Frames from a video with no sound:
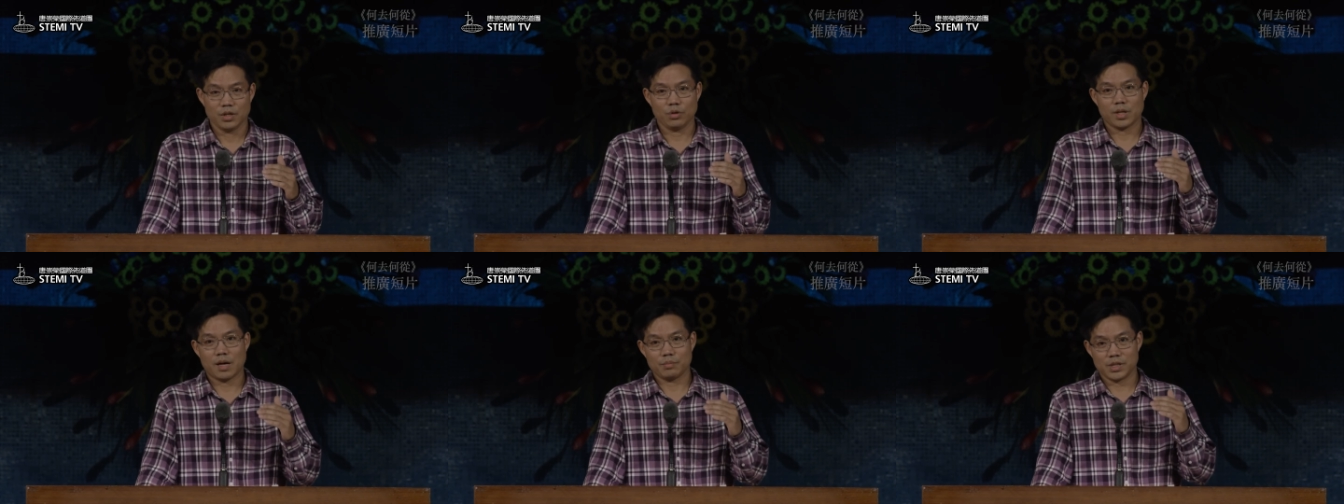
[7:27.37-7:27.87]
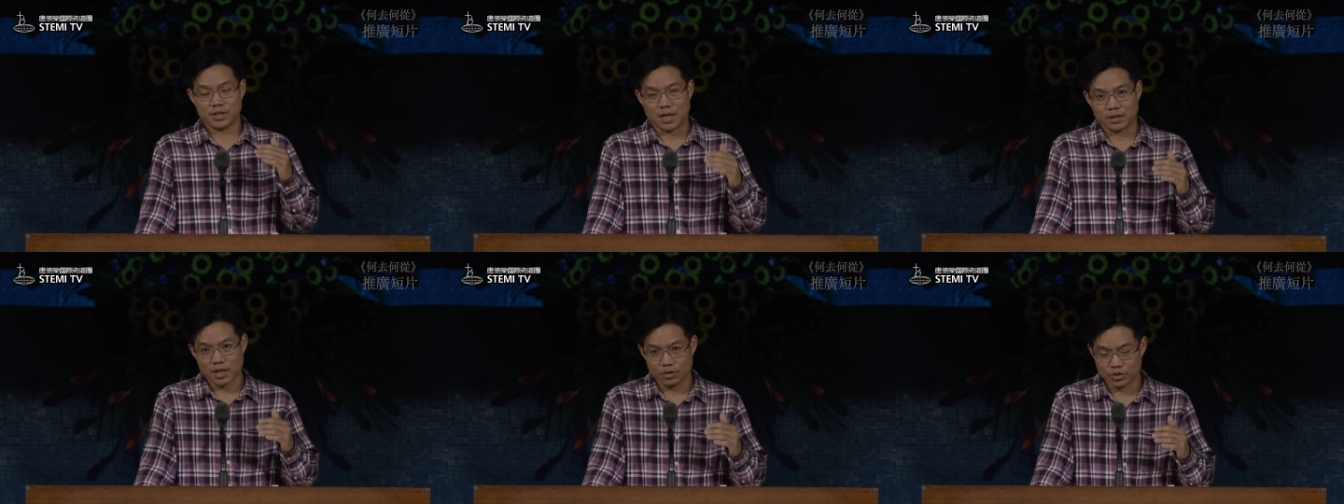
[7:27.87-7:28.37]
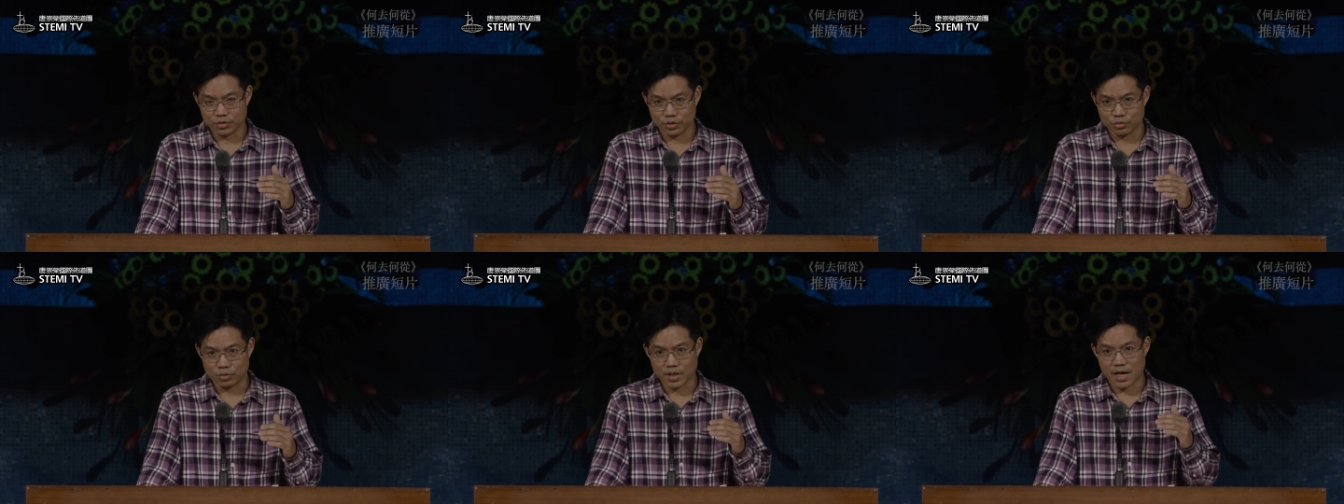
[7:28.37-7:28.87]
因为他们想到的就
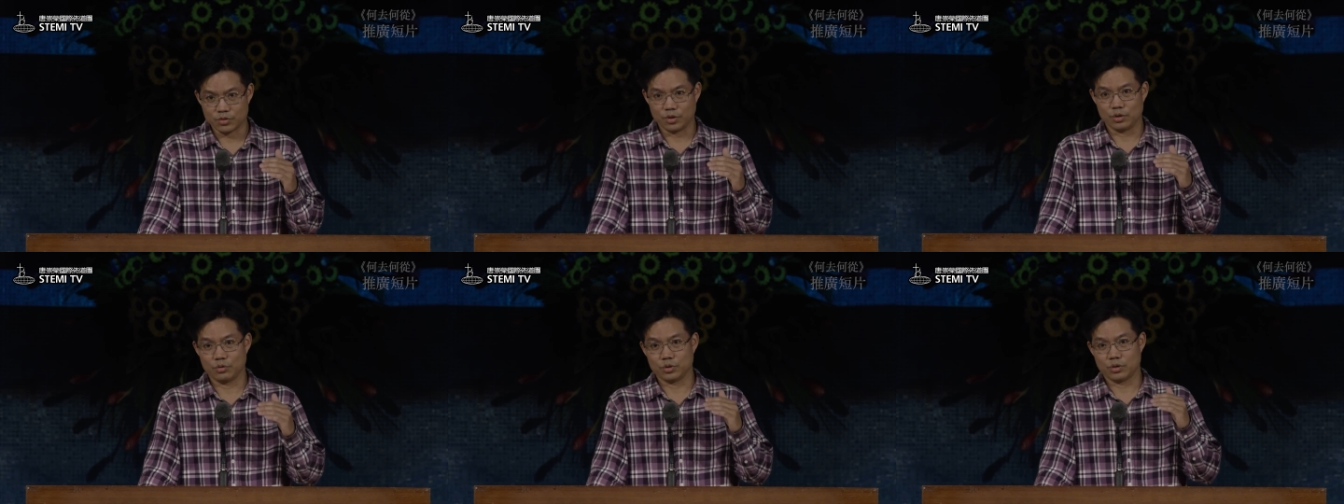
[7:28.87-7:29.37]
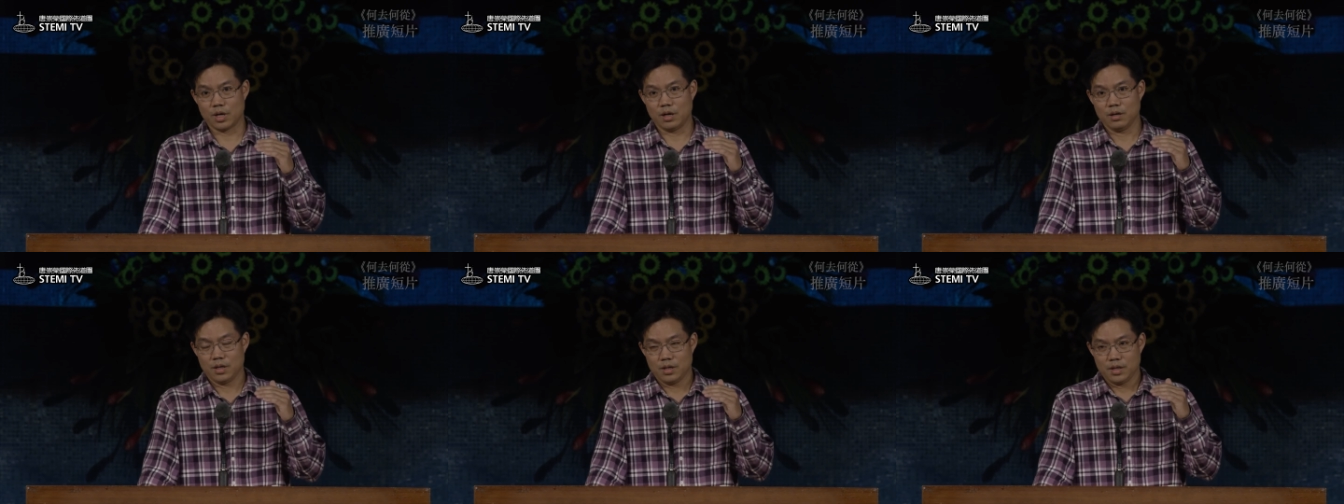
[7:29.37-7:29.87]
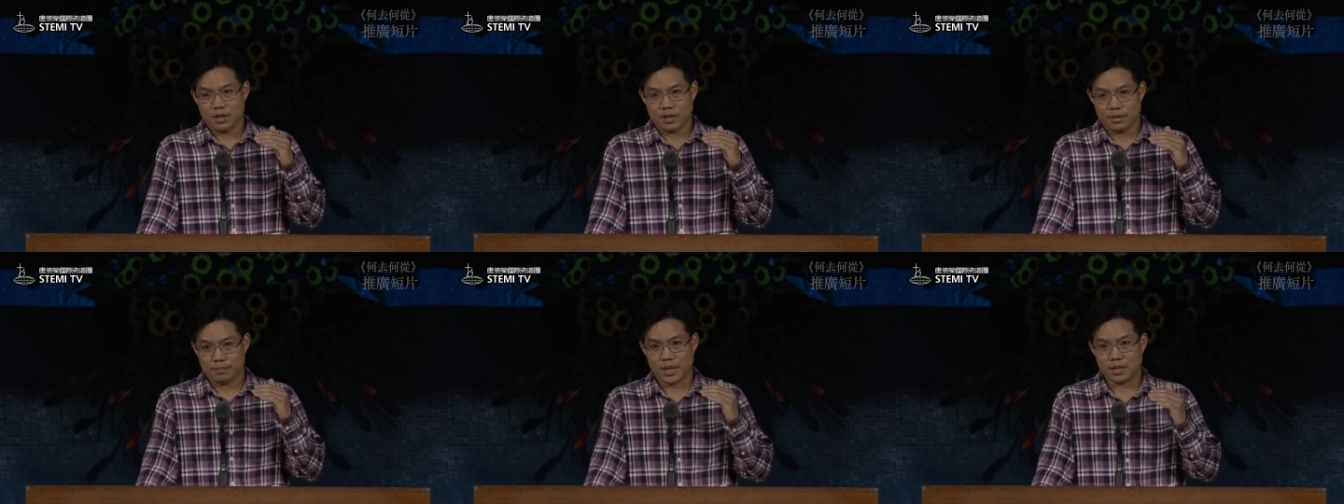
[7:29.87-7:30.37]
是我大学以后就要
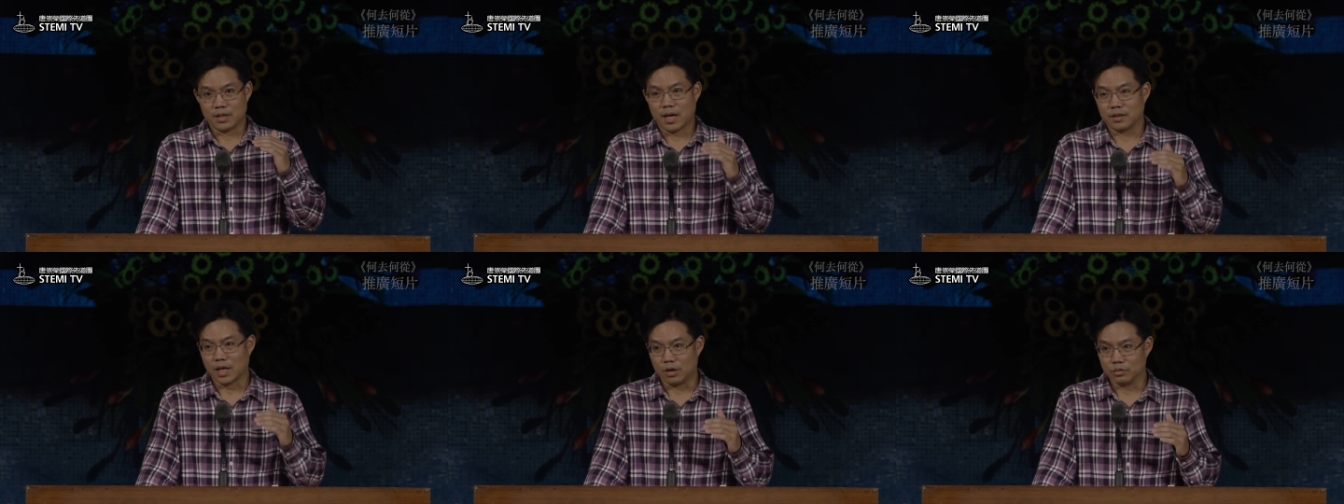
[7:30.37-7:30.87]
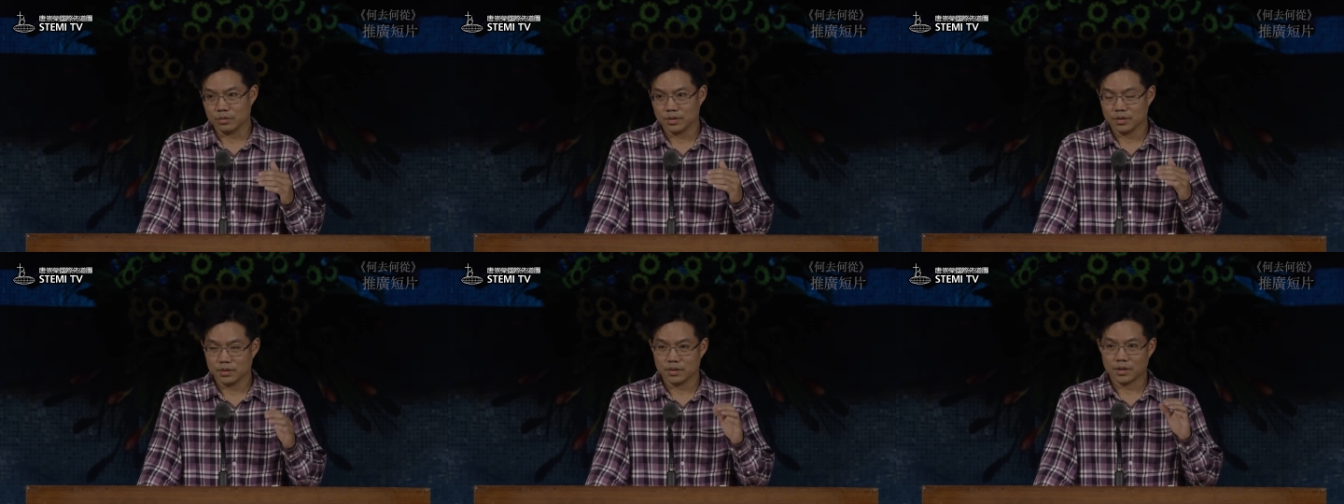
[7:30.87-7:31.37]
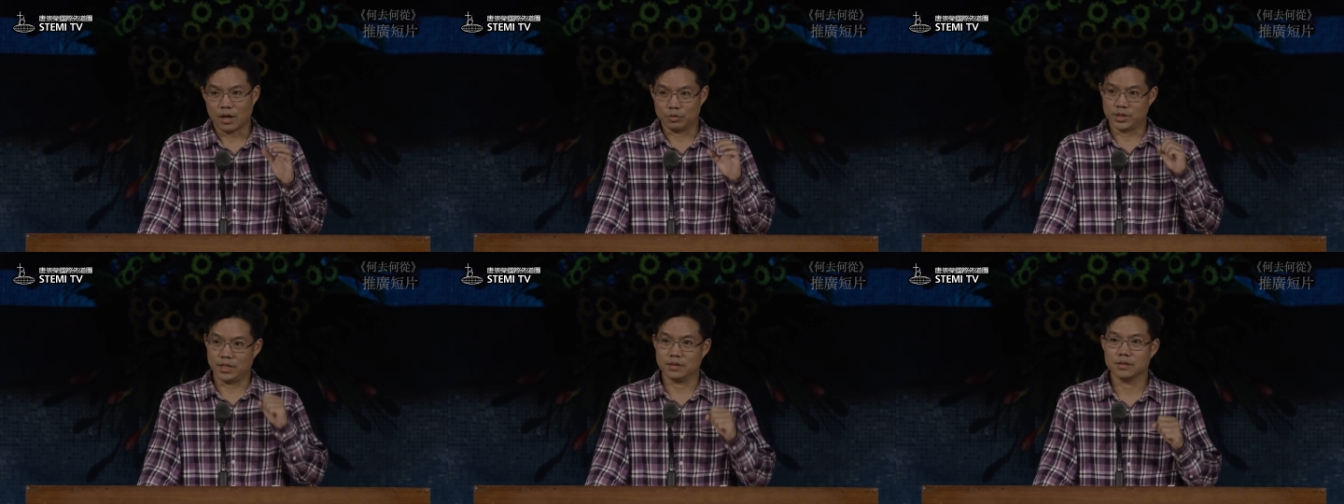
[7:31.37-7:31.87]
被银行讨讨
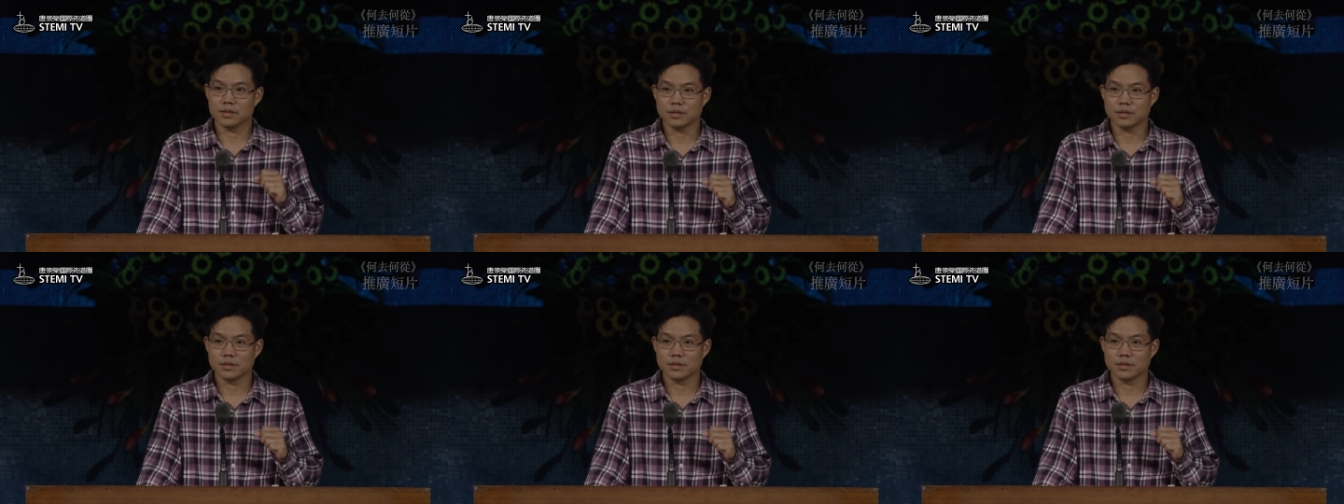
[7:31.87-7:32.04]
钱，